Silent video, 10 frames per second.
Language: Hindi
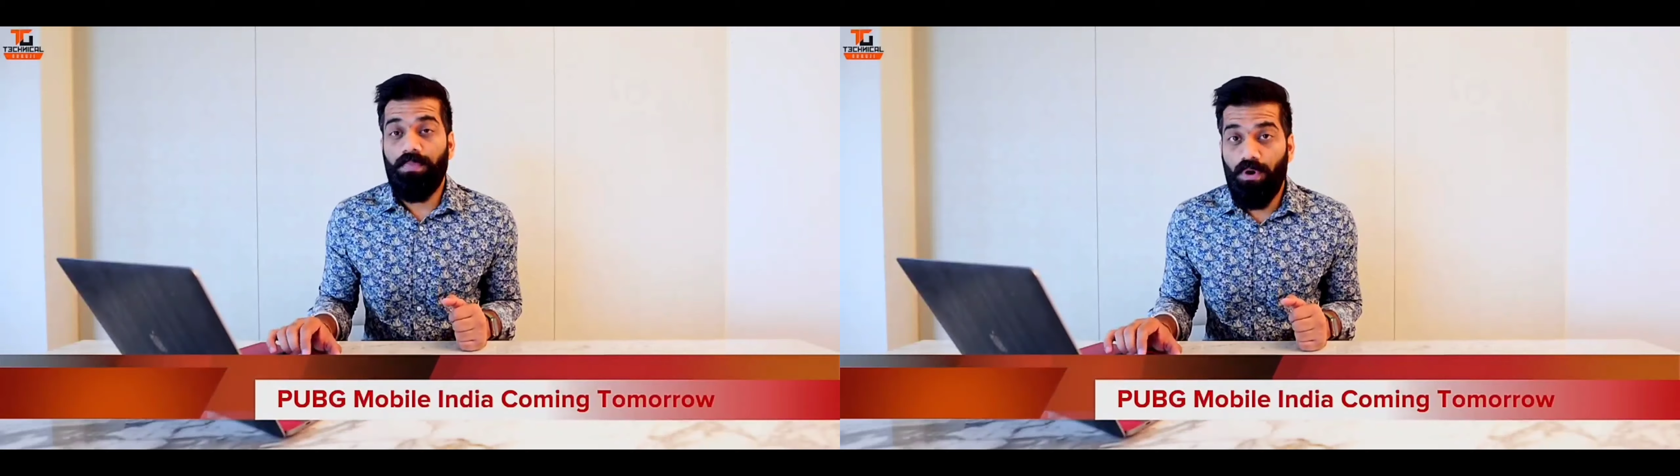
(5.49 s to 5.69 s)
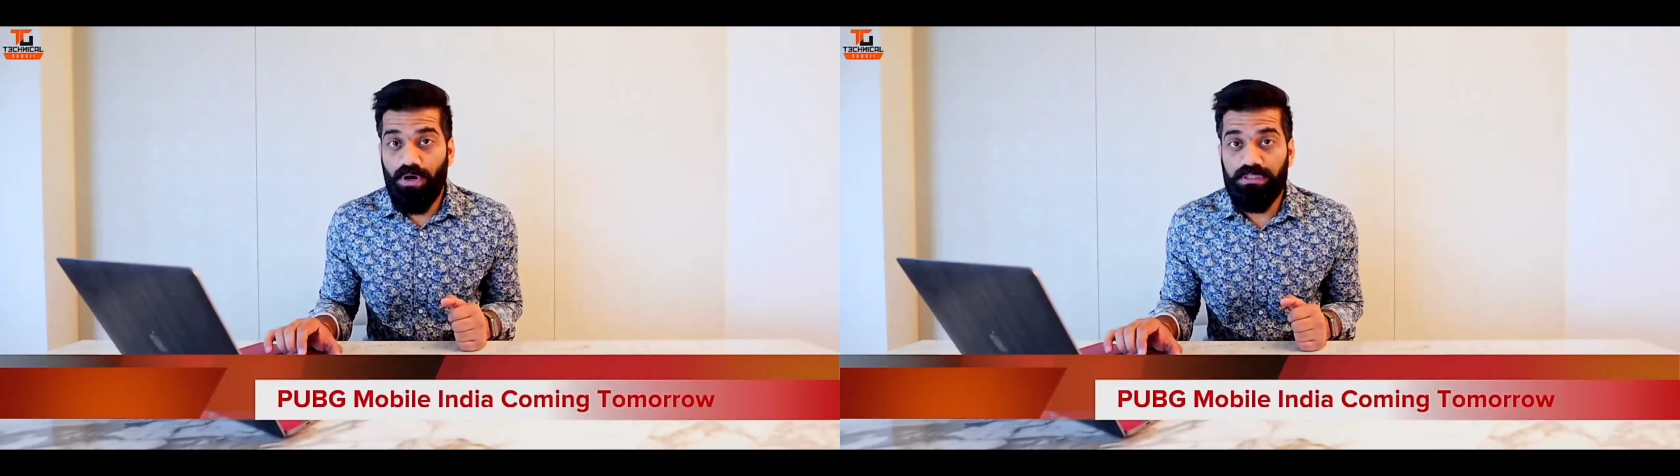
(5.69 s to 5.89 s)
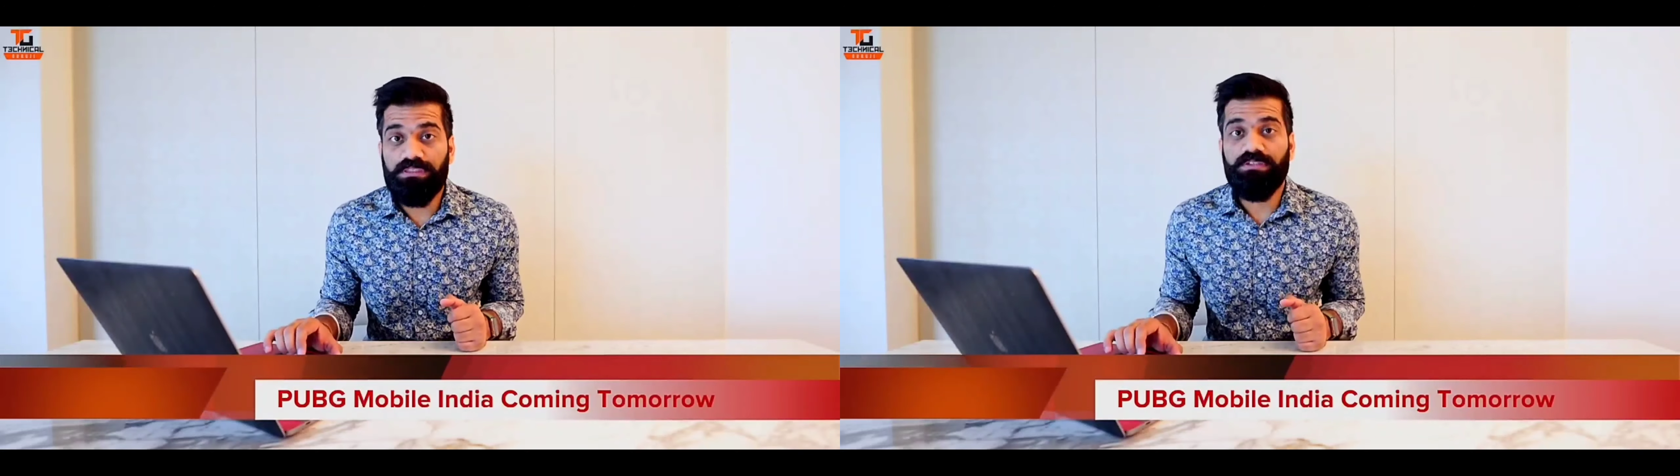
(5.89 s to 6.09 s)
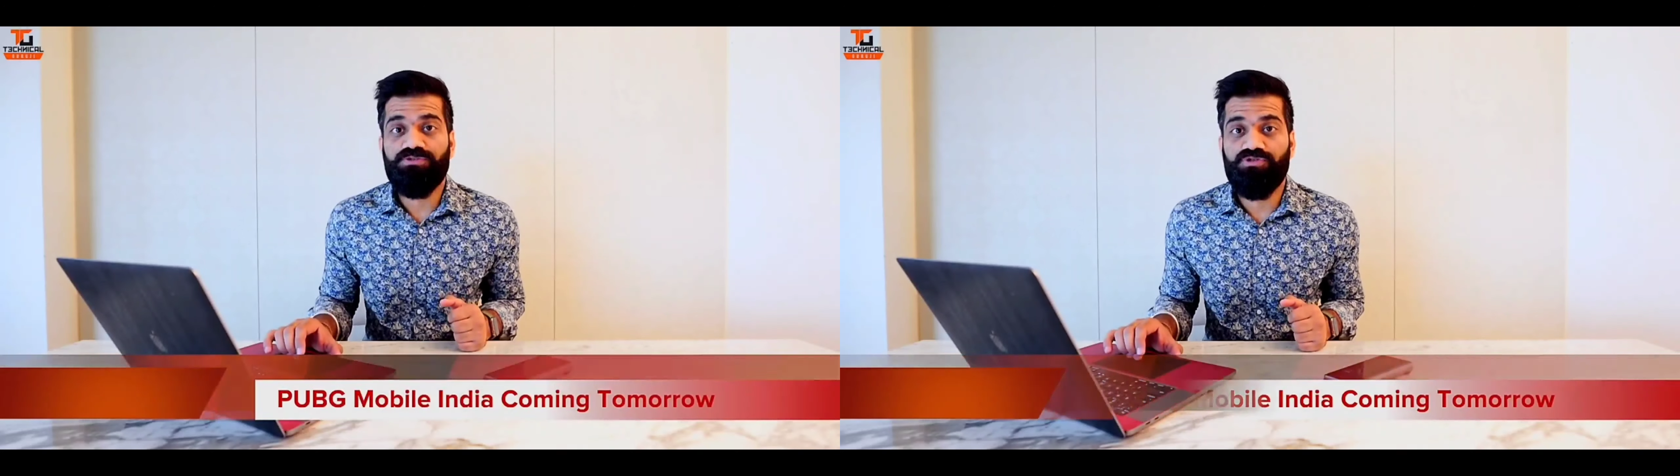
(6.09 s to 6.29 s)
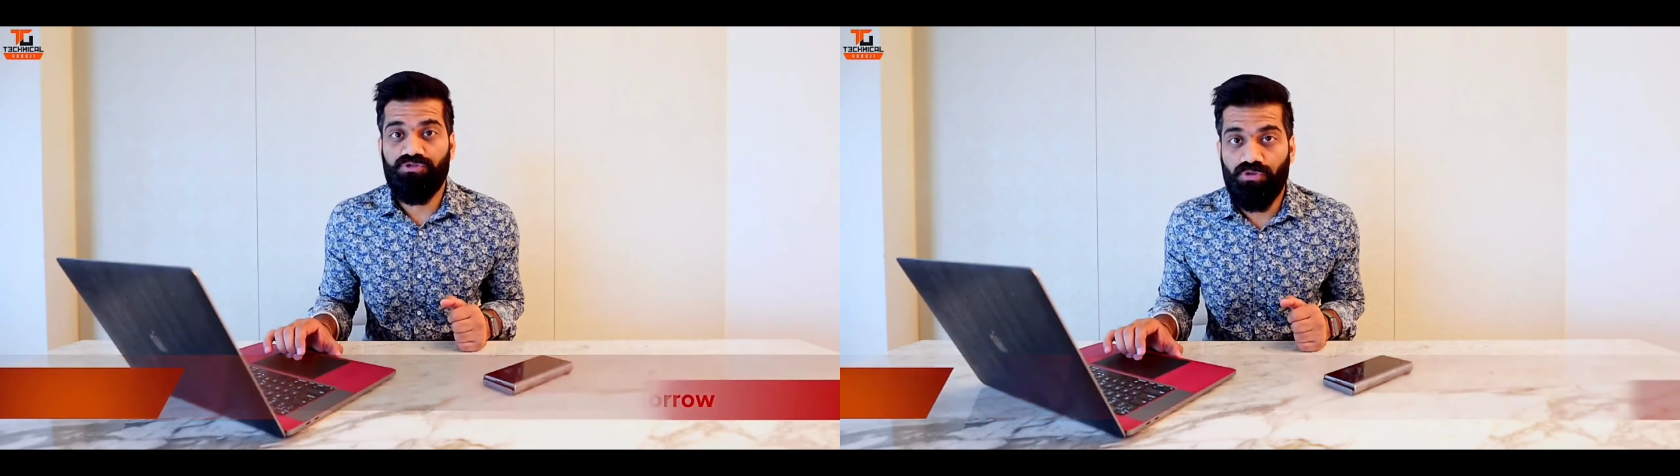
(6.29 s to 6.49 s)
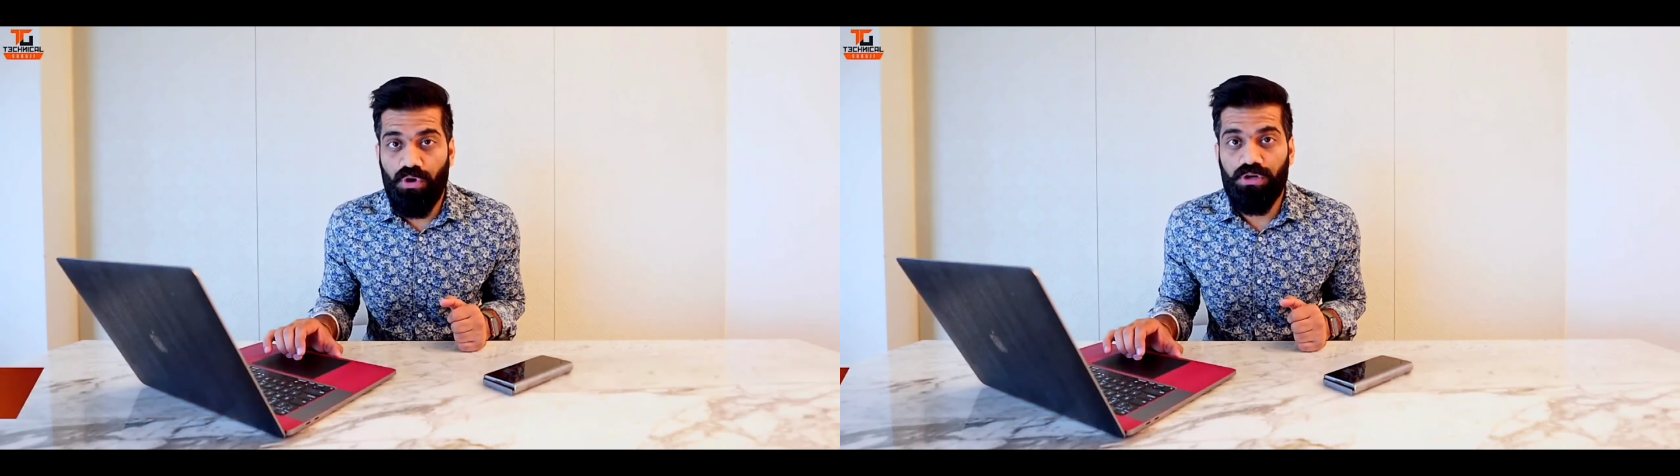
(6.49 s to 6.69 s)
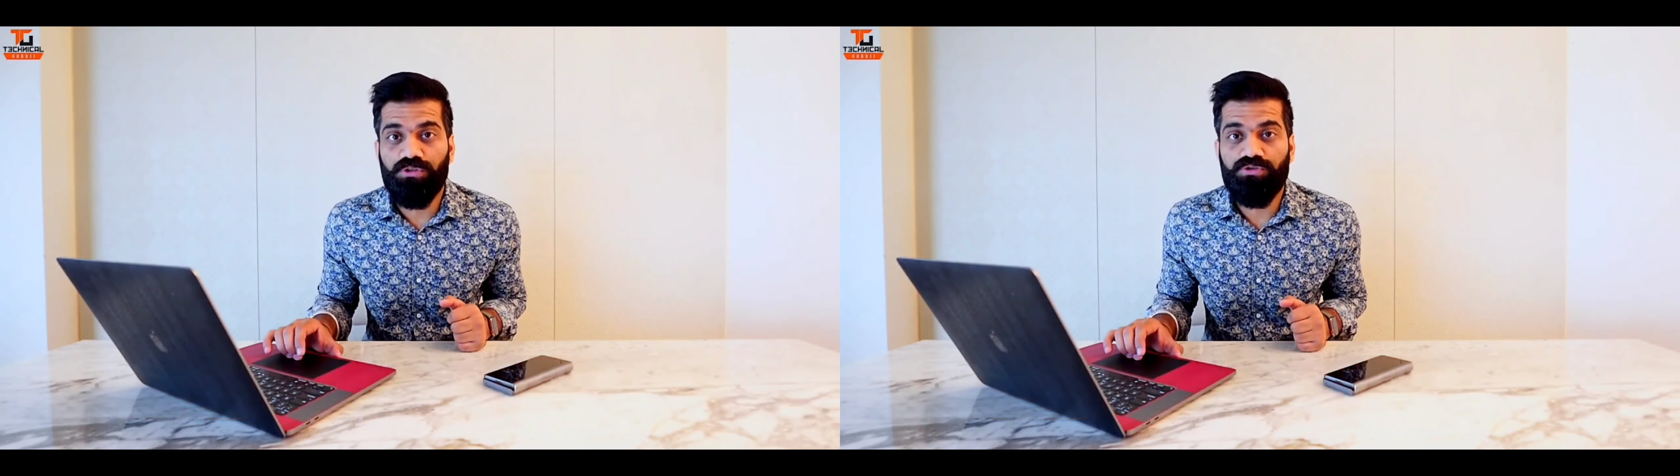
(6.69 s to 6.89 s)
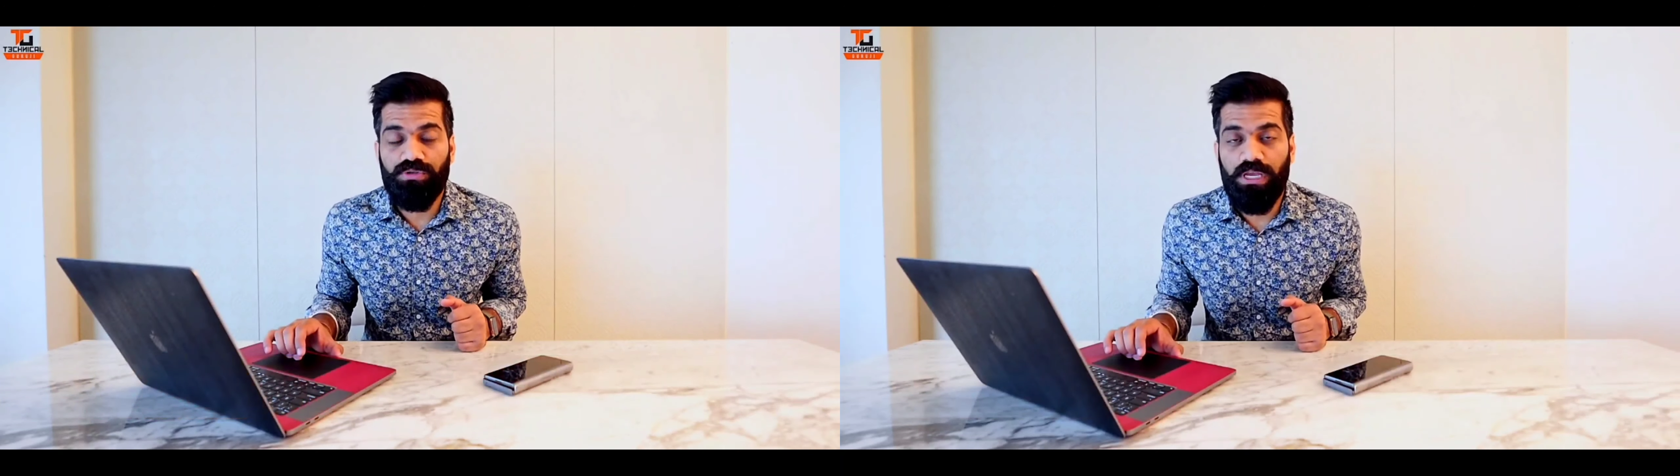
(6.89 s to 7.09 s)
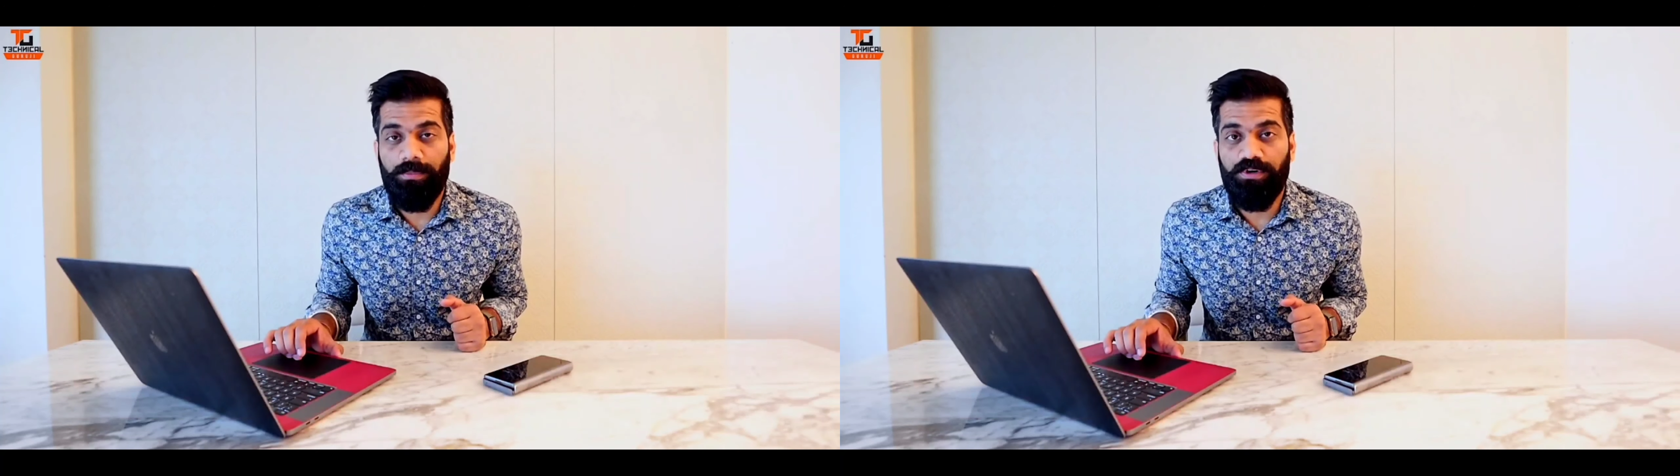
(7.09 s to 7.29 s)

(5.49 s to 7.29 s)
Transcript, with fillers: बहुत स्ट्रॉन्ग दोस्तों यहाँ